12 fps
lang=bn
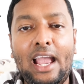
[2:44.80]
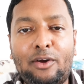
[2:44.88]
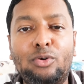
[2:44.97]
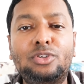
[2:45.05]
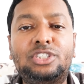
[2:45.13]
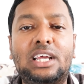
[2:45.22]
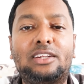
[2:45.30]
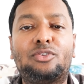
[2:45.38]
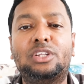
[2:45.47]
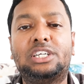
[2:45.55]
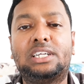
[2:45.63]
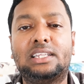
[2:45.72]
এখন
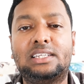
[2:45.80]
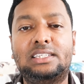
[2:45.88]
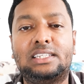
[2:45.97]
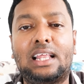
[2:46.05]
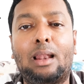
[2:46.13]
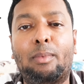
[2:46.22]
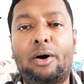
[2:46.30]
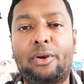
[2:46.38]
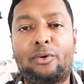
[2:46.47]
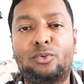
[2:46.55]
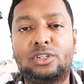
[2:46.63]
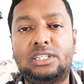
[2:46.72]
ছাত্রদের সাথে যে
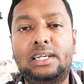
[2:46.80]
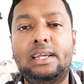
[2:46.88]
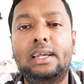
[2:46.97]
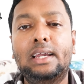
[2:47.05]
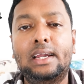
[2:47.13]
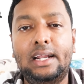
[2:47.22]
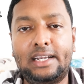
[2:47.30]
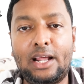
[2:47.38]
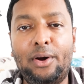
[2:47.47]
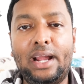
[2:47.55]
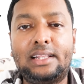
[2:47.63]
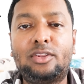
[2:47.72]
তালবাহনা করছে
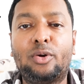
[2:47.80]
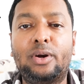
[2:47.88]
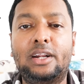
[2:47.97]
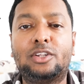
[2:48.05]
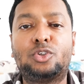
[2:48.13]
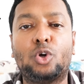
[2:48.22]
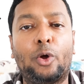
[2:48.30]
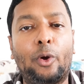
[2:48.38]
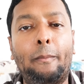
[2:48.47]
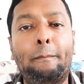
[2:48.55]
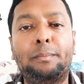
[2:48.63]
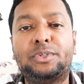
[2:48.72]
এটাও এক ধরনের
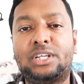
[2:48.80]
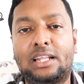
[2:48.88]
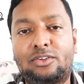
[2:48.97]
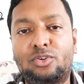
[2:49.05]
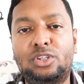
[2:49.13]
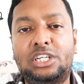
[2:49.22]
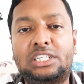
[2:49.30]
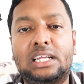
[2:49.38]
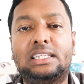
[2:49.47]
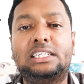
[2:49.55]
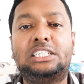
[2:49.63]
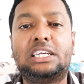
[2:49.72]
চরম ছাত্রদের
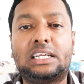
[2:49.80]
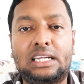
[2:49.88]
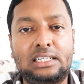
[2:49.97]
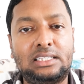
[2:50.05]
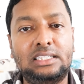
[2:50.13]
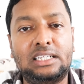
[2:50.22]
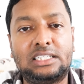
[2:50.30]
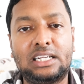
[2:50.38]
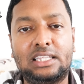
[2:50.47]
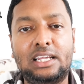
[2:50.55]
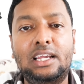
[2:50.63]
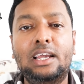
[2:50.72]
সাথে শিক্ষার্থীদের
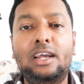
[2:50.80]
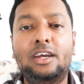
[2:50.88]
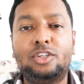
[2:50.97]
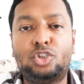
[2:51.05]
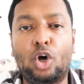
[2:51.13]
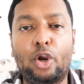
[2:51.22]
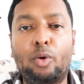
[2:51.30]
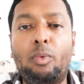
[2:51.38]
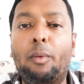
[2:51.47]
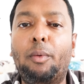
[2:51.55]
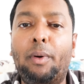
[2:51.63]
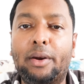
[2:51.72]
সাথে চরম
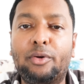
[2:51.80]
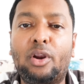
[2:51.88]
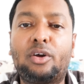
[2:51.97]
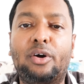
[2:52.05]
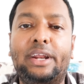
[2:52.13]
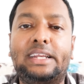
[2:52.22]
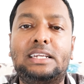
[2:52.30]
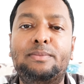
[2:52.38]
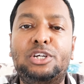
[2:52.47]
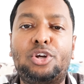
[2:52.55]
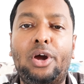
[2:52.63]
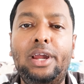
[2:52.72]
অবমাননাকর একটি
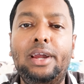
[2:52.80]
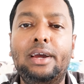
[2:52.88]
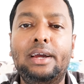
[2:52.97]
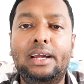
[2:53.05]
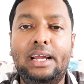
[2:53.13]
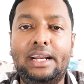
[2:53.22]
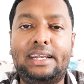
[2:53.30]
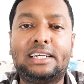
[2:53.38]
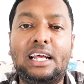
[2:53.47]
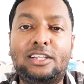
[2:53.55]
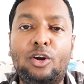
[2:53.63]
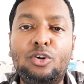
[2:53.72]
বিষয় এটা
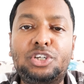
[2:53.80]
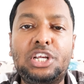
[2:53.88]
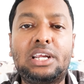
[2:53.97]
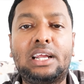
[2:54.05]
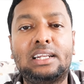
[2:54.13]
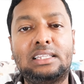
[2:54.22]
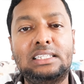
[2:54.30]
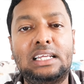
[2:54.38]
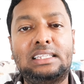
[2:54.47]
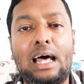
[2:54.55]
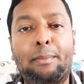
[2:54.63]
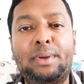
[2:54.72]
সাধারণ
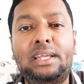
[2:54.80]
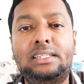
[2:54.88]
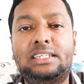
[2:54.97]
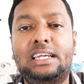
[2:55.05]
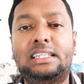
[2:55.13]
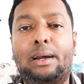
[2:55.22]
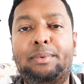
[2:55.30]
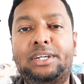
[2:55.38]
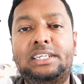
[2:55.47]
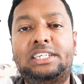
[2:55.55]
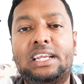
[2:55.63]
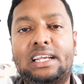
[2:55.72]
শিক্ষার্থীদের দাবি যেই
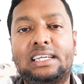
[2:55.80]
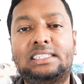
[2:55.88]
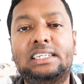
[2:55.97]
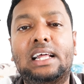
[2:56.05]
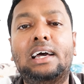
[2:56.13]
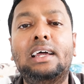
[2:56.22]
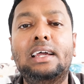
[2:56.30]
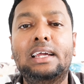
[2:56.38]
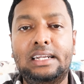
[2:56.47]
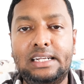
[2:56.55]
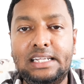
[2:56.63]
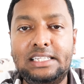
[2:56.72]
দাবিটি শেখ হাসিনা
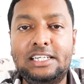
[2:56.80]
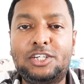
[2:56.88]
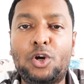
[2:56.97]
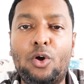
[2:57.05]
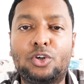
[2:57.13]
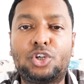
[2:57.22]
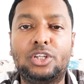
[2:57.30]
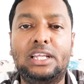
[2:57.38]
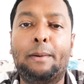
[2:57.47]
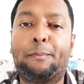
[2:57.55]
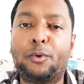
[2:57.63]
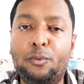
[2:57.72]
নিজে
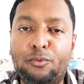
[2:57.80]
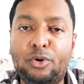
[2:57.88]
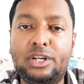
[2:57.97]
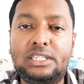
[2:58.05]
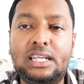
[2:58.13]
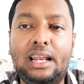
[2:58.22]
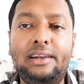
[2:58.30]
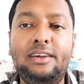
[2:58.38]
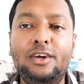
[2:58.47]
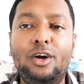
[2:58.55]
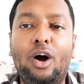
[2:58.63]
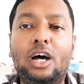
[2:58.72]
সংসদে অ্যাপ্রুভ করেছিলেন
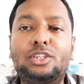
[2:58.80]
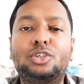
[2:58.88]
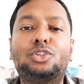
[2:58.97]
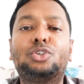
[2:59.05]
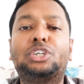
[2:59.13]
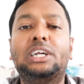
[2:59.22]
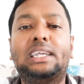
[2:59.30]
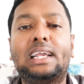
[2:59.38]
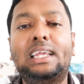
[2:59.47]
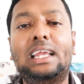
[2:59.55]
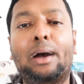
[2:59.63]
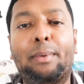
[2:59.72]
অথচ সেটাকেই